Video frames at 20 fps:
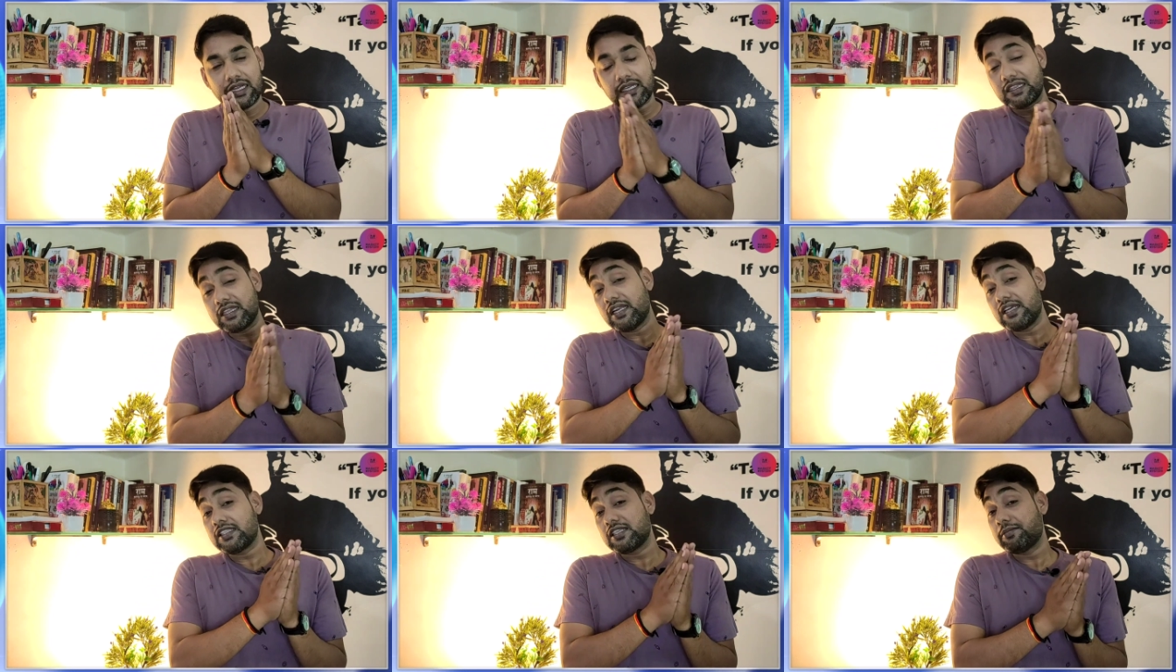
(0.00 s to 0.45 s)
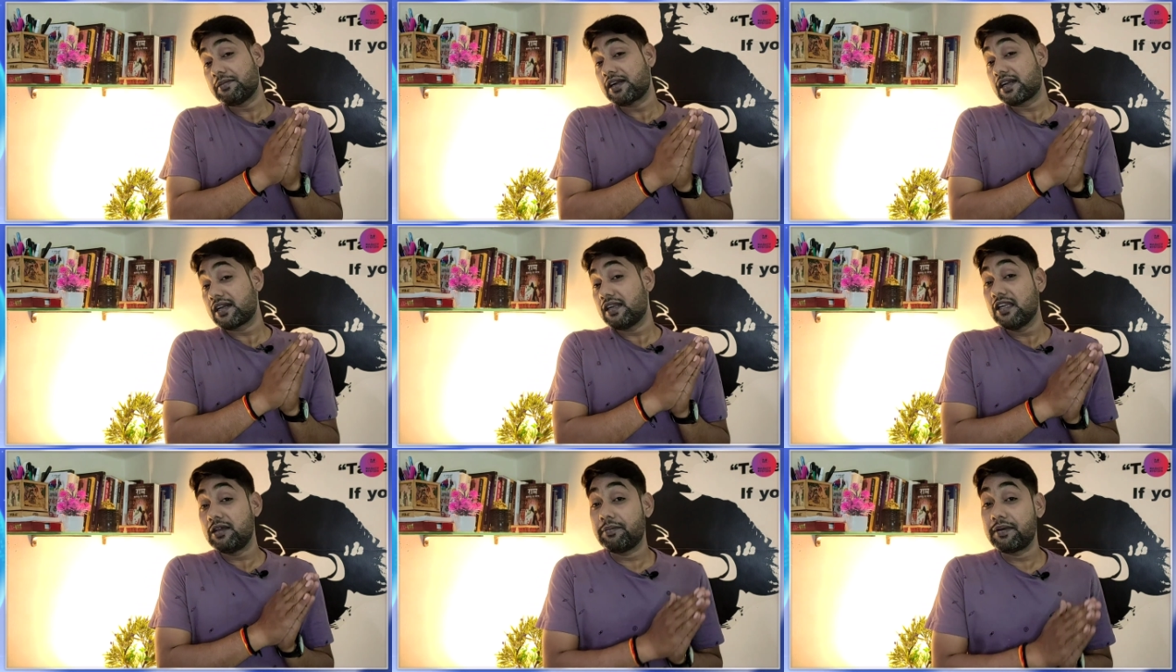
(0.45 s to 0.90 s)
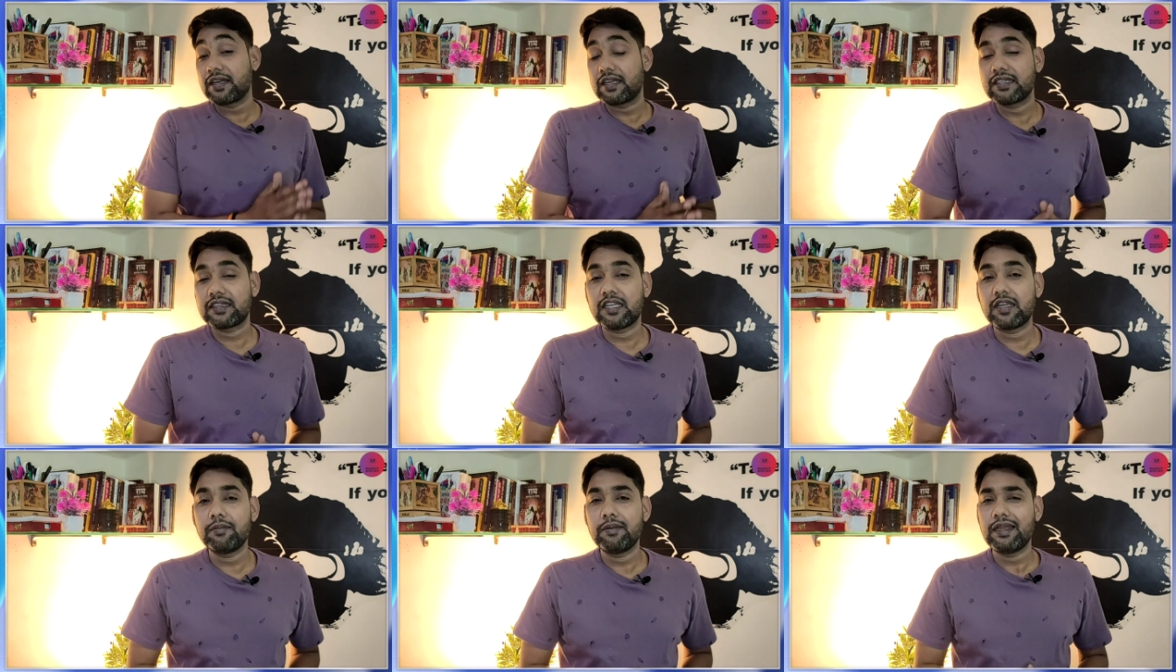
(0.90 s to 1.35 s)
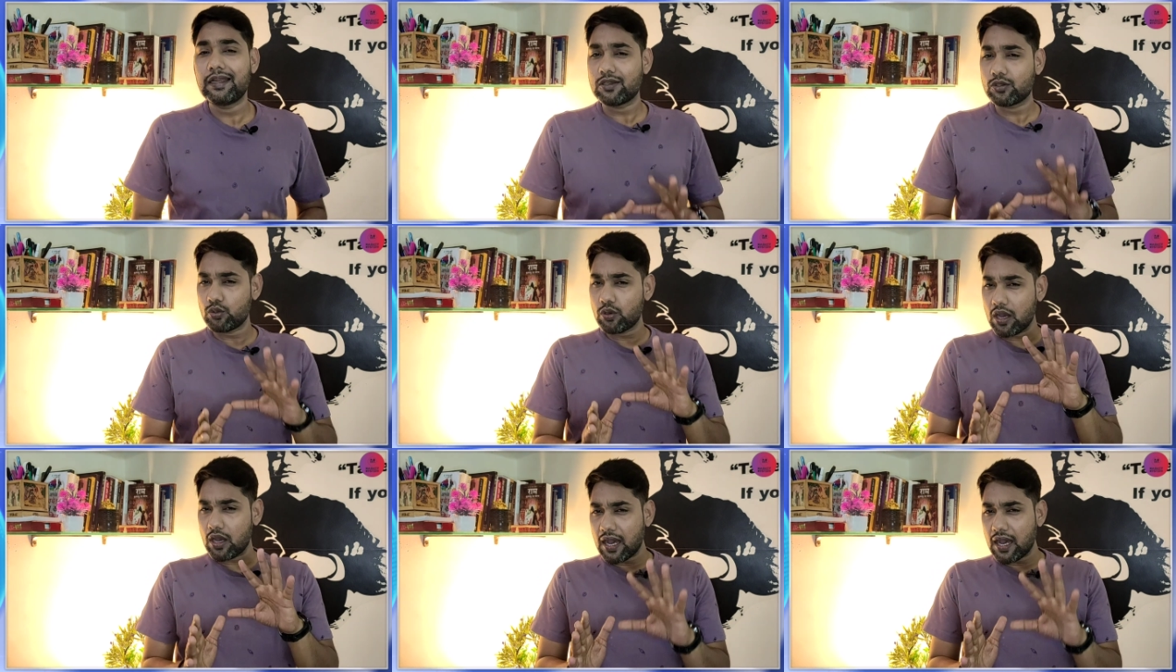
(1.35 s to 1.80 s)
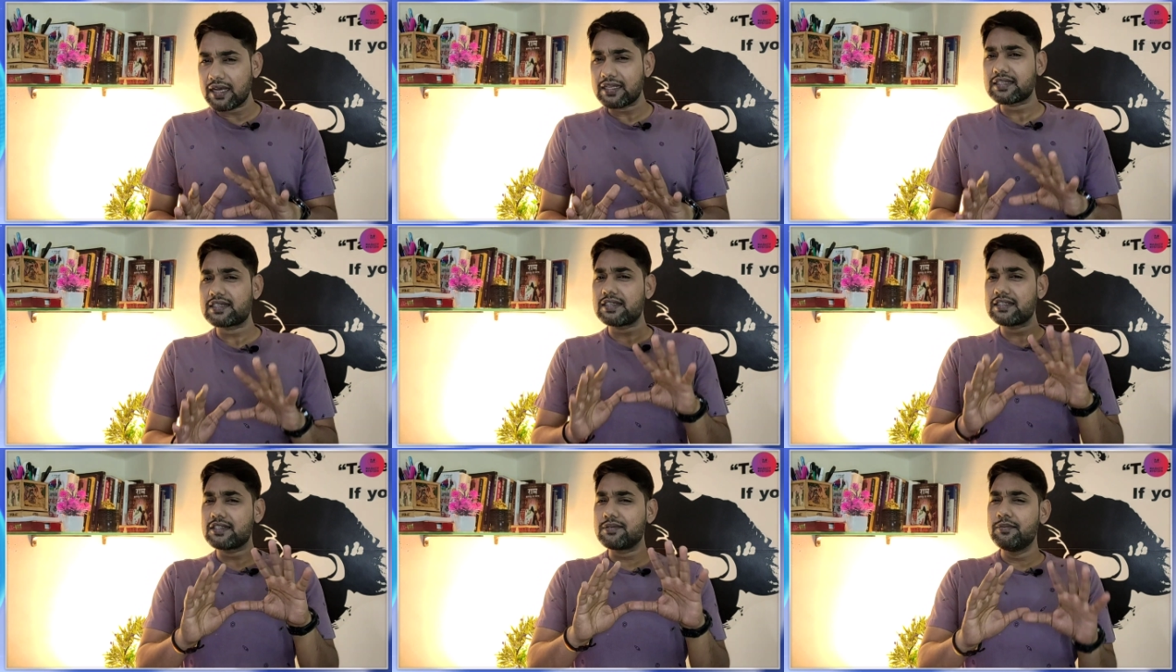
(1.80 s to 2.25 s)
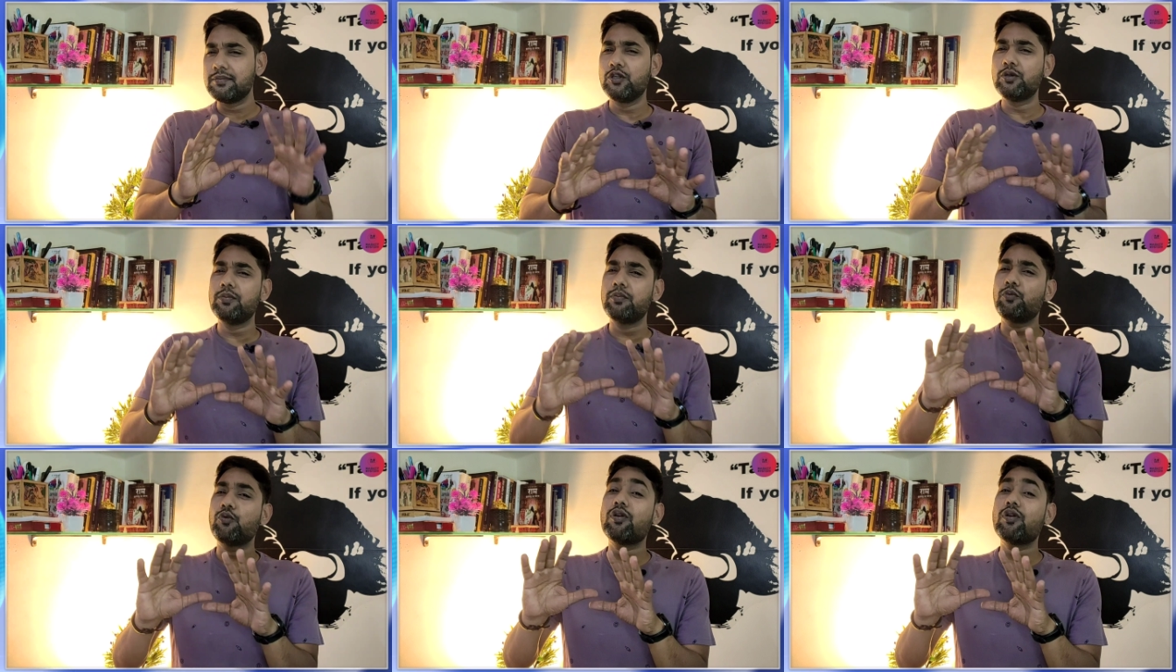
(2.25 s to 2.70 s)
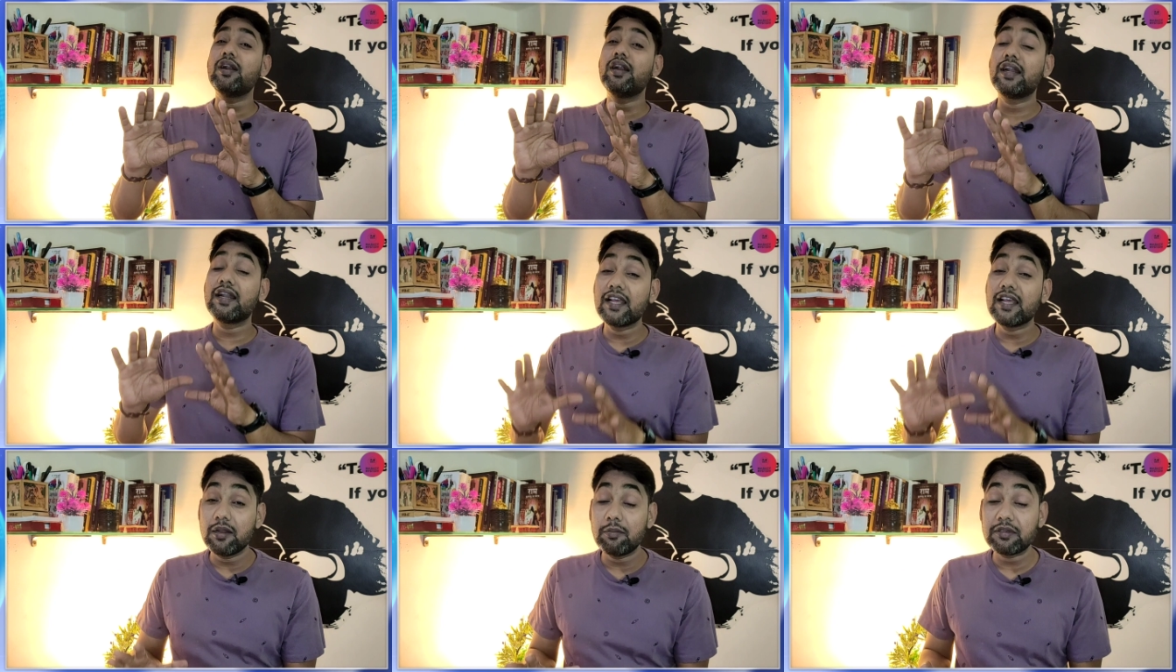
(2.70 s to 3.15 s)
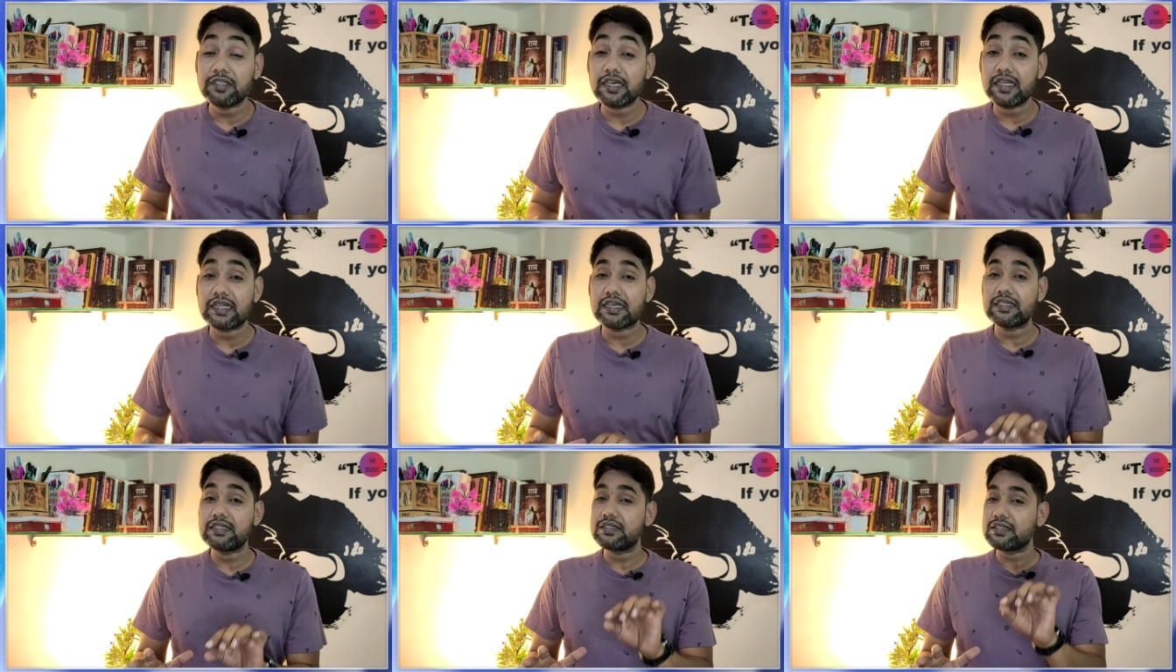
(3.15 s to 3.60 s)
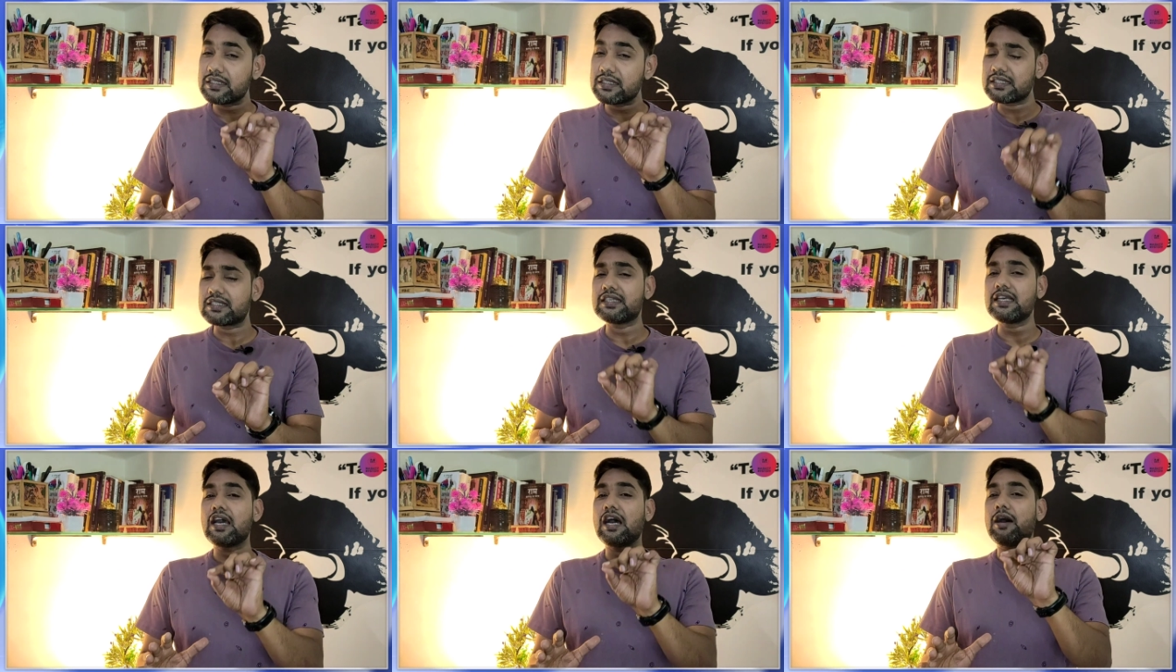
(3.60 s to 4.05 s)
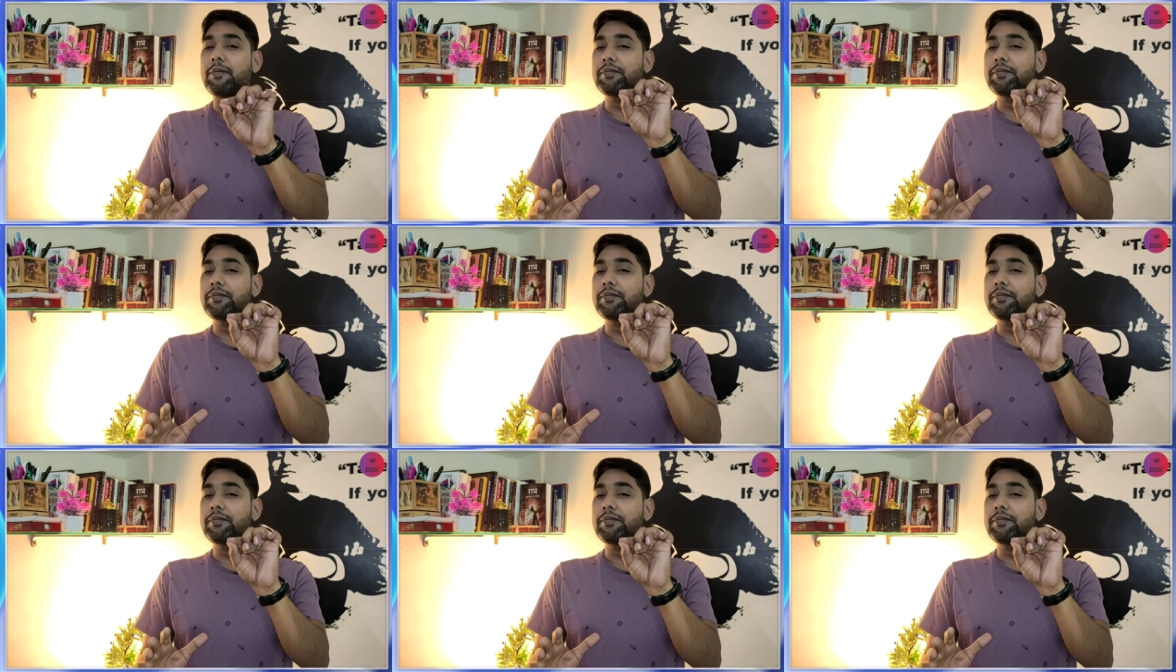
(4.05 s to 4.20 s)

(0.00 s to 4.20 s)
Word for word: कितना जमा करने पर कितना मिलेगा तो आज के इस वीडियो में पूरा डिटेल में जानेंगे जिससे